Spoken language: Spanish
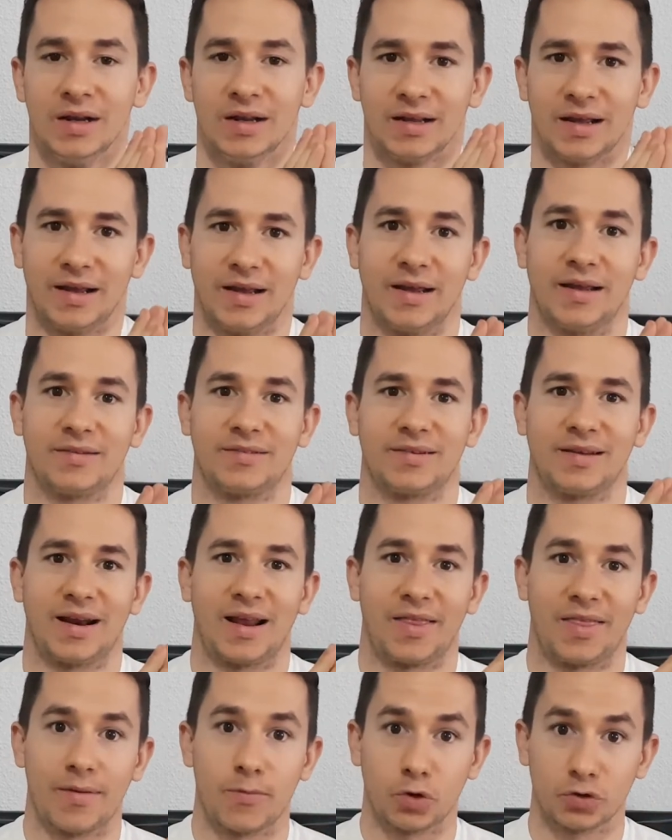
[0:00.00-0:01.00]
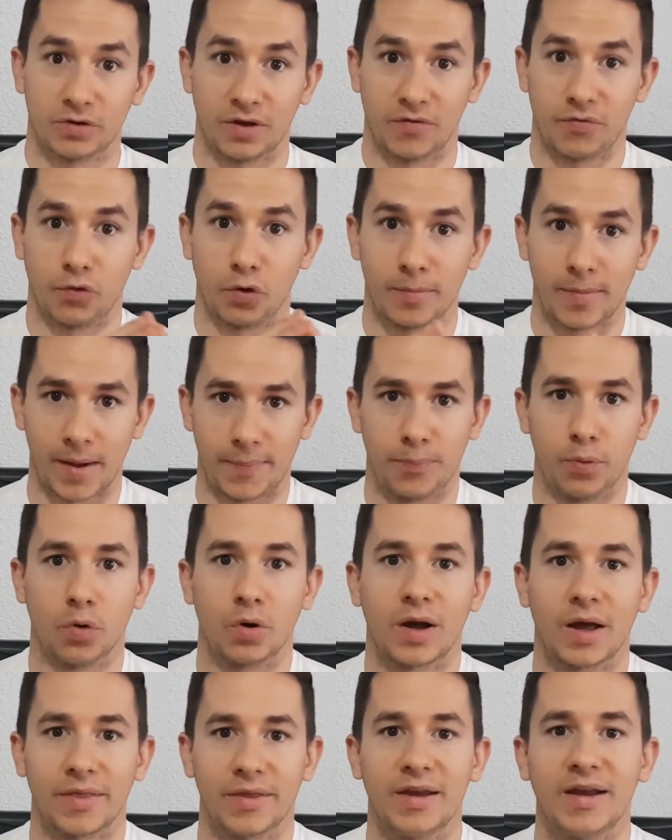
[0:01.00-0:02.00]
eh, se la demos de forma
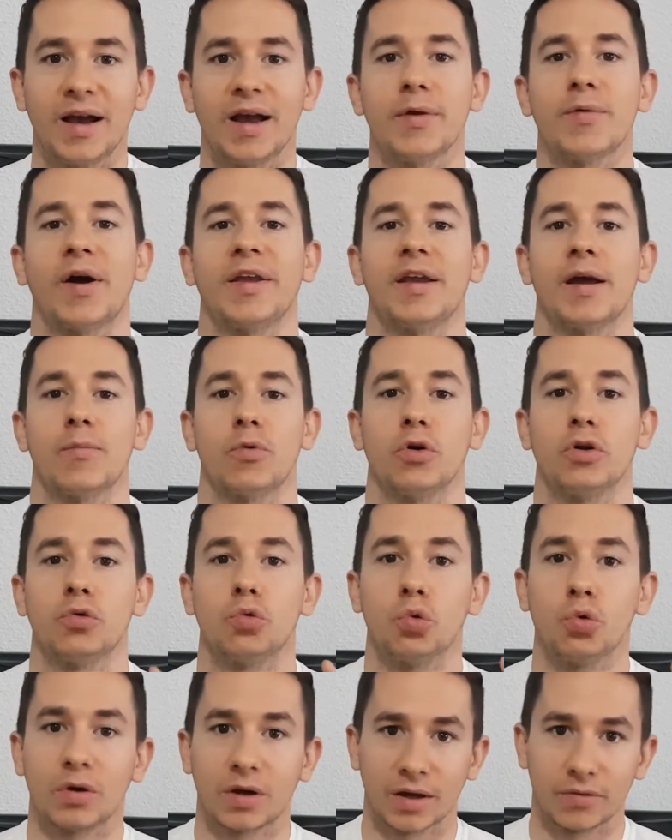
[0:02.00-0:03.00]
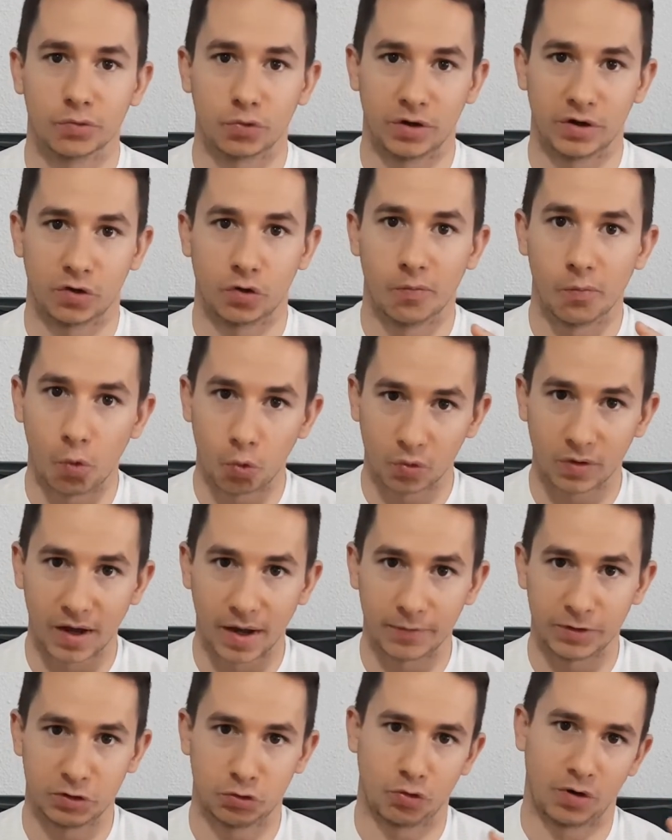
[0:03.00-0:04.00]
esporádica y vayamos inculcándole como un
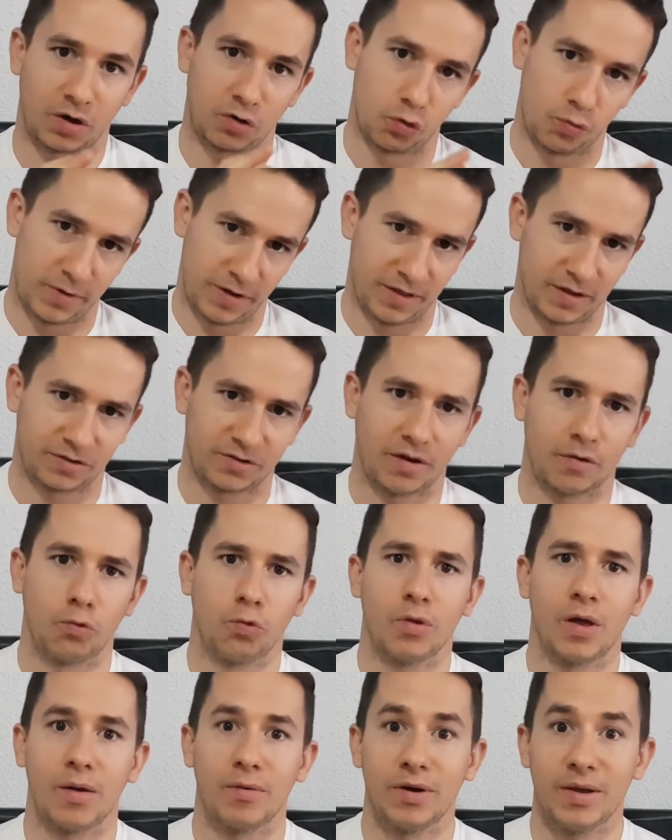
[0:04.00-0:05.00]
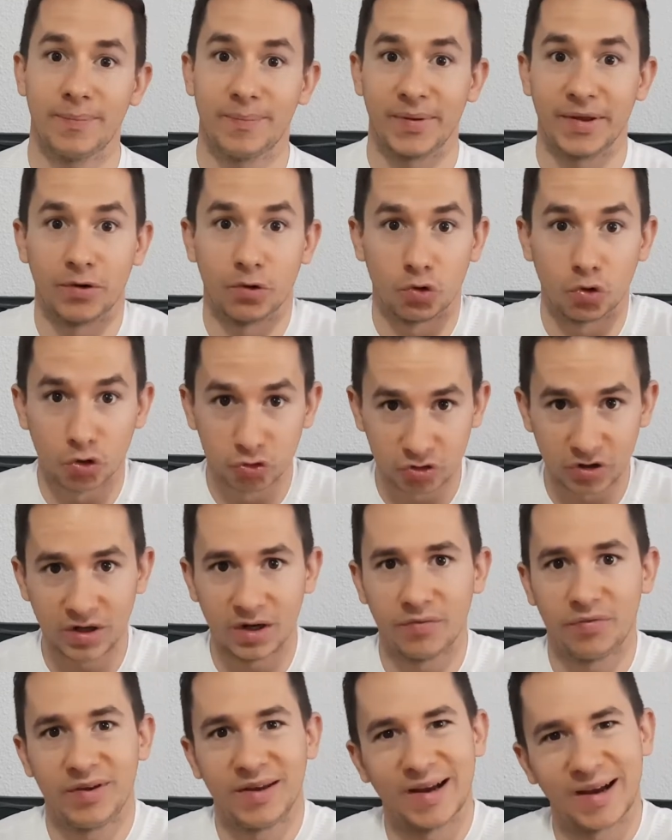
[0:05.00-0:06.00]
hábito la comida saludable, pero no
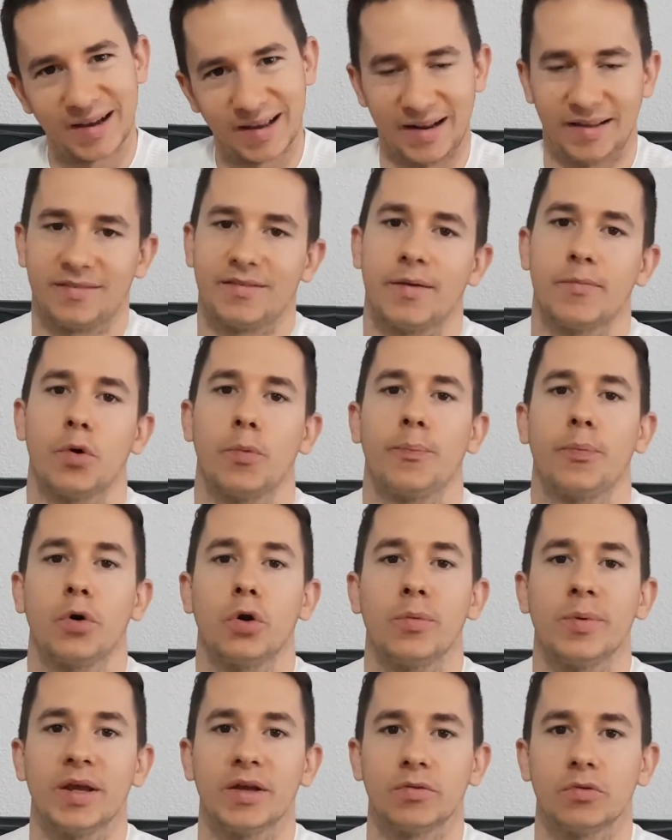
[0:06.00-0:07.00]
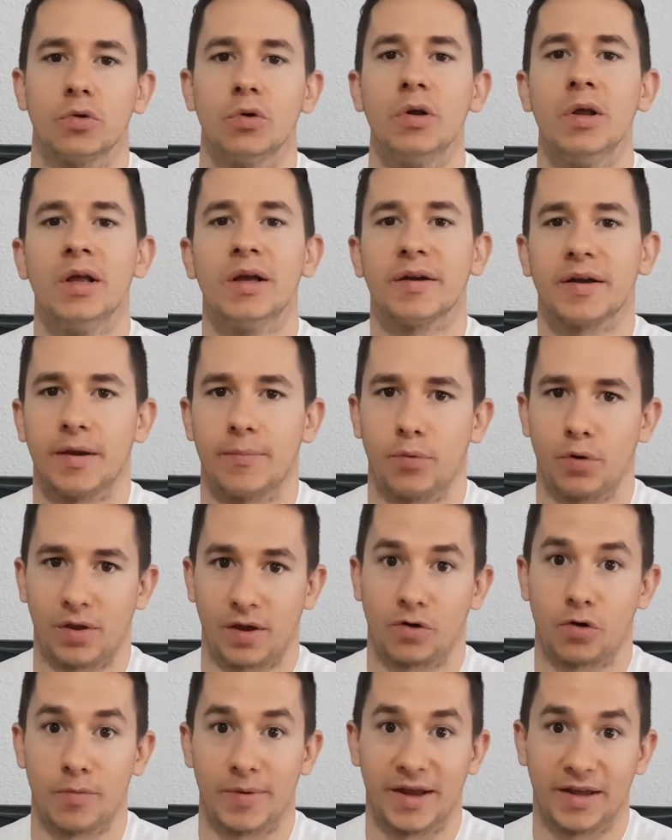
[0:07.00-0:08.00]
significa que le estemos prohibiendo que pueda
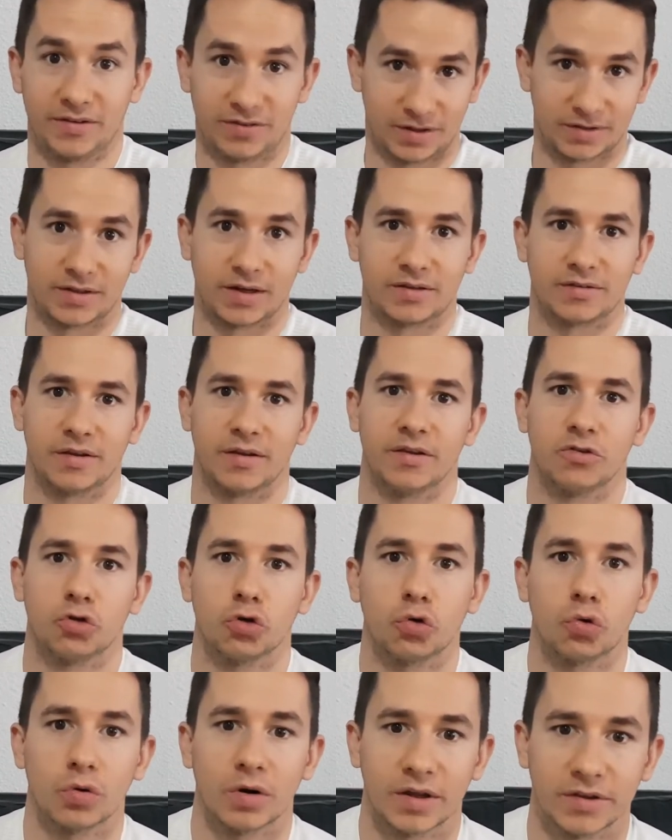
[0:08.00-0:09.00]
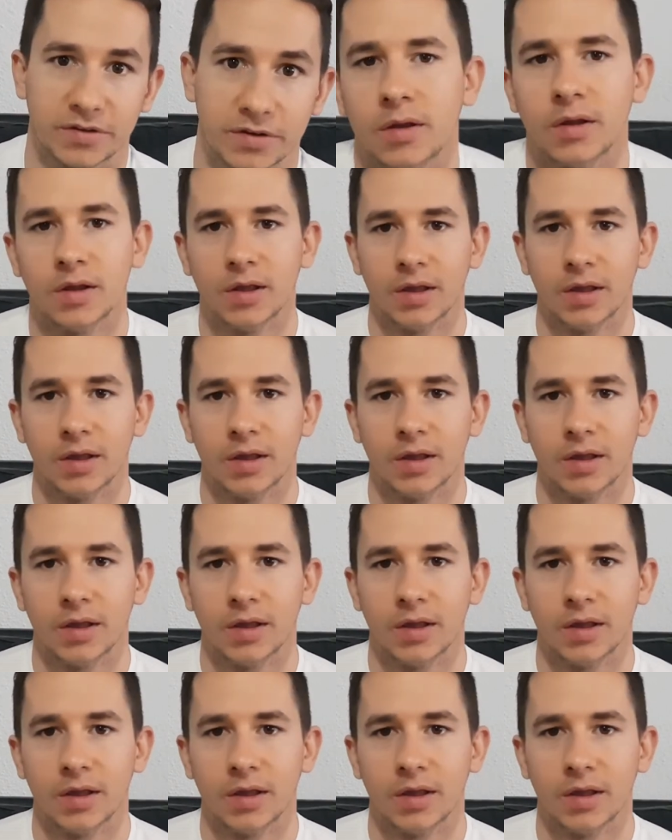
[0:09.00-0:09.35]
comer esa tarta de chocolate.